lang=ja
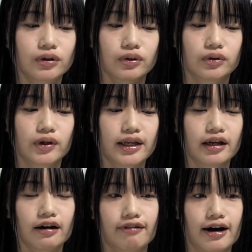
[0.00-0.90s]
この映
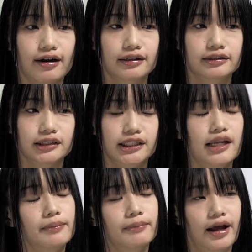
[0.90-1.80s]
画は2
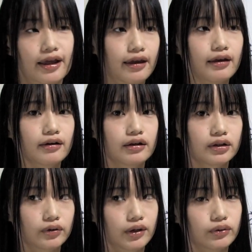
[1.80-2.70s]
年前
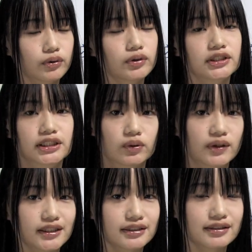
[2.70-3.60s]
去年一昨年の
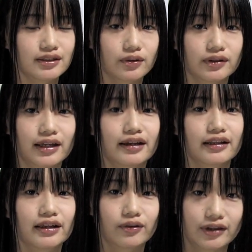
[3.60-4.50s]
夏に撮った映
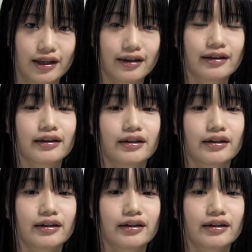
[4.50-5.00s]
画なので